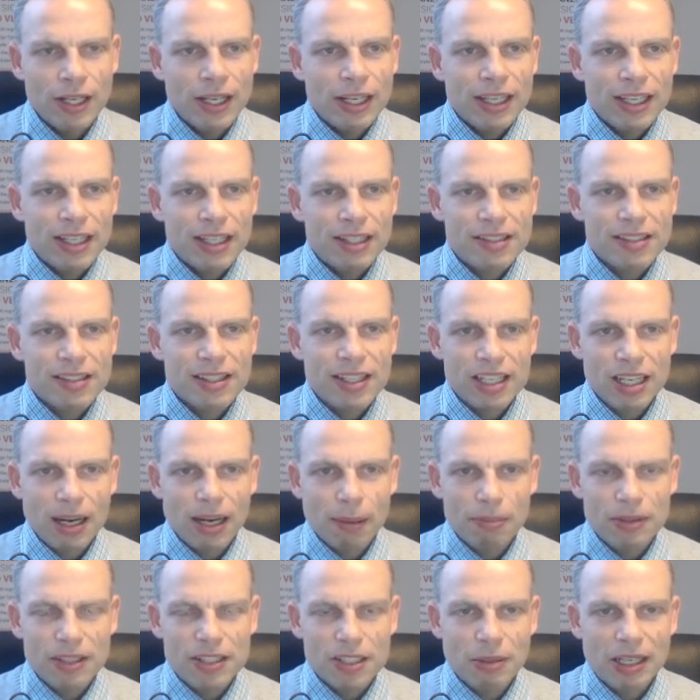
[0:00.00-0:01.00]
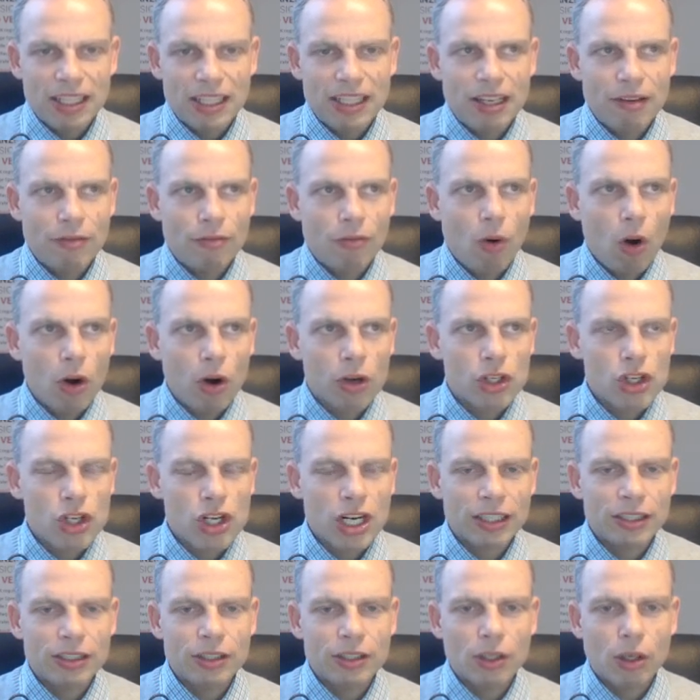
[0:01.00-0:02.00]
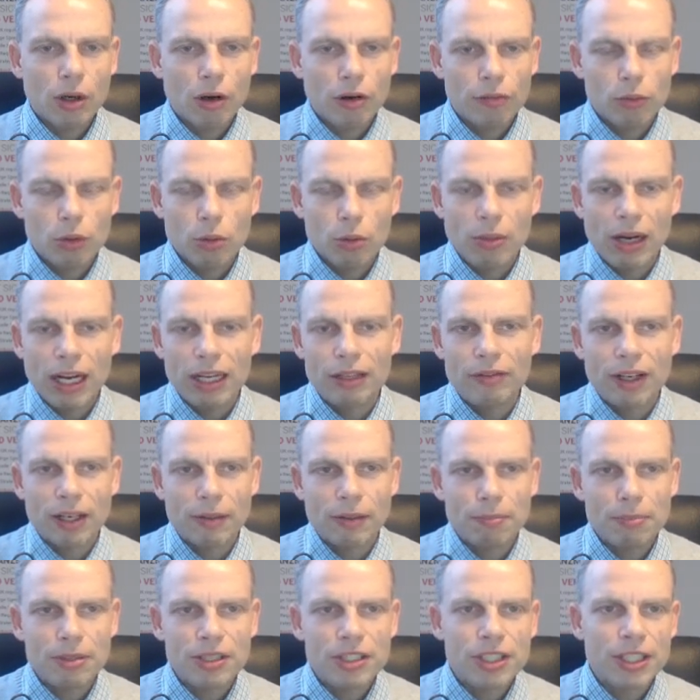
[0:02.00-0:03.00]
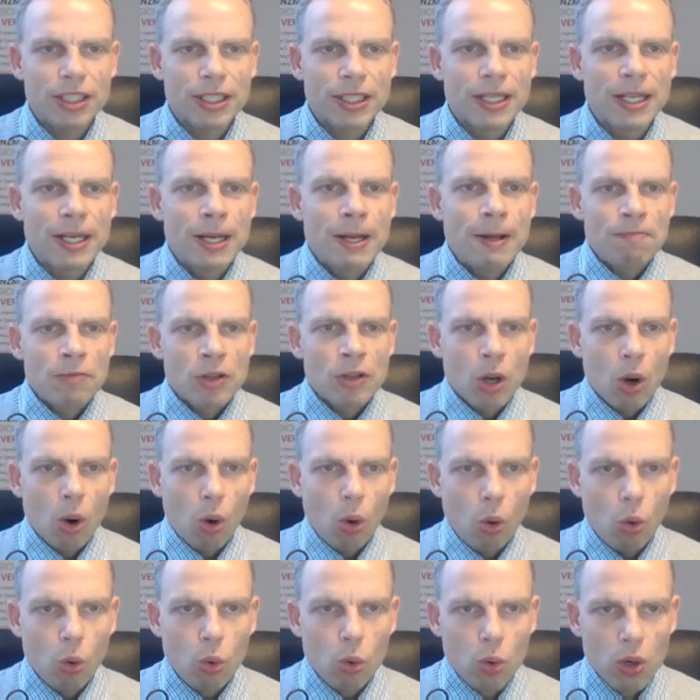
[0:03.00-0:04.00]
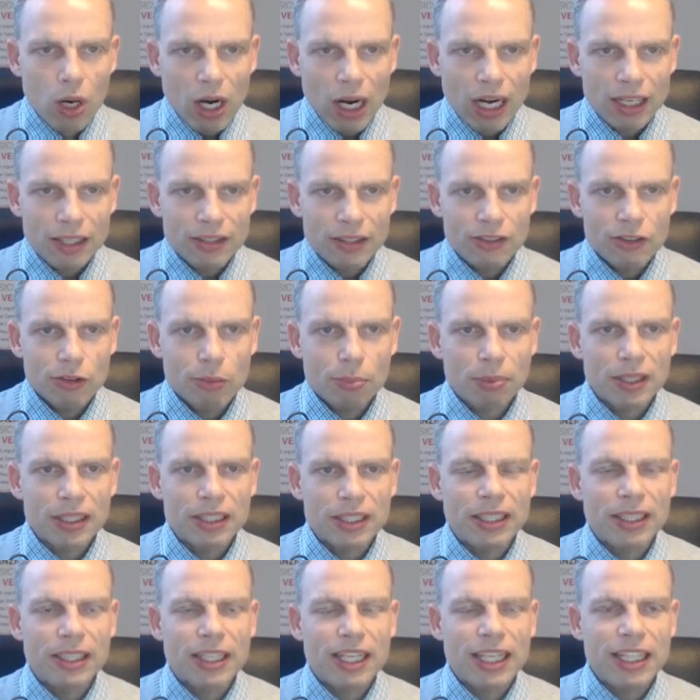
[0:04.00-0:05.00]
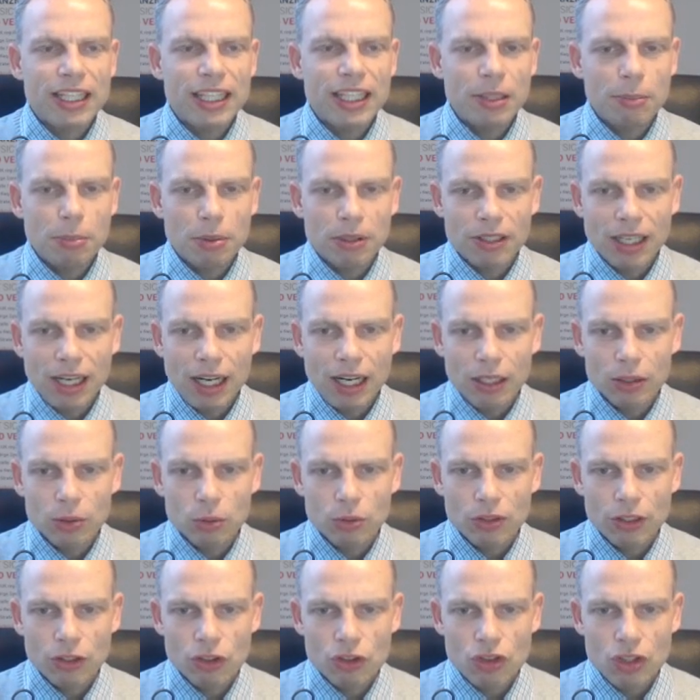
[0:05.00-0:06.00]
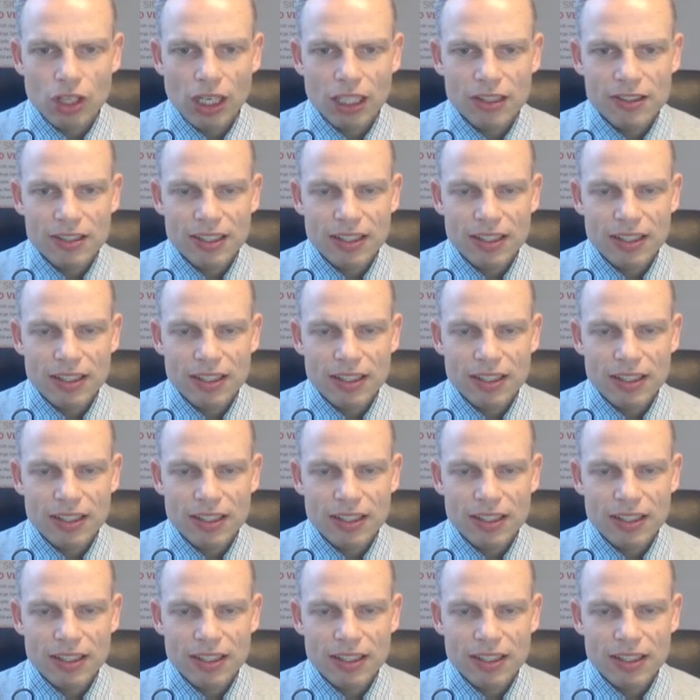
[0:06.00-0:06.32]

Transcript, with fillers: ist, ich habe jetzt mal den Wochenchart hier offen, um einfach ein bisschen Ruhe reinzubringen in die Betrachtung des Charts.